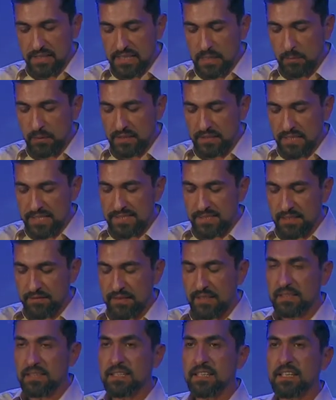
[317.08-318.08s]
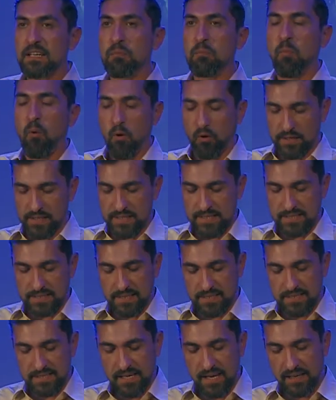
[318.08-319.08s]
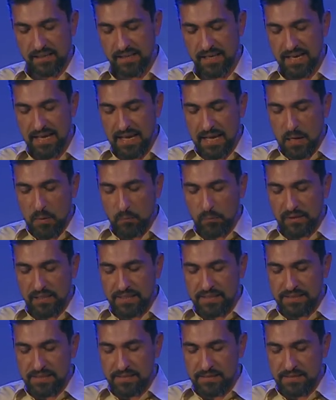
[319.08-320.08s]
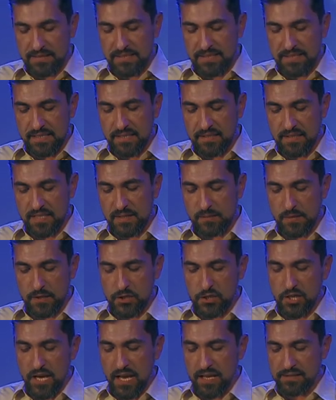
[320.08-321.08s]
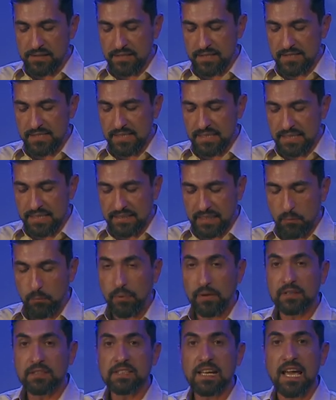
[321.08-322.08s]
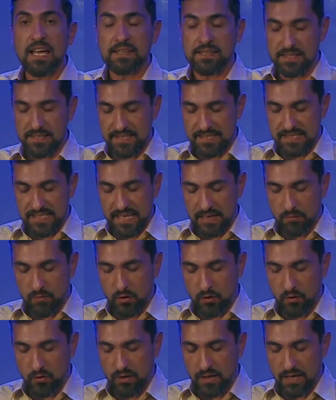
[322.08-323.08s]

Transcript: «И благословил их Бог и сказал, плодитесь и размножайтесь, и наполняйте землю».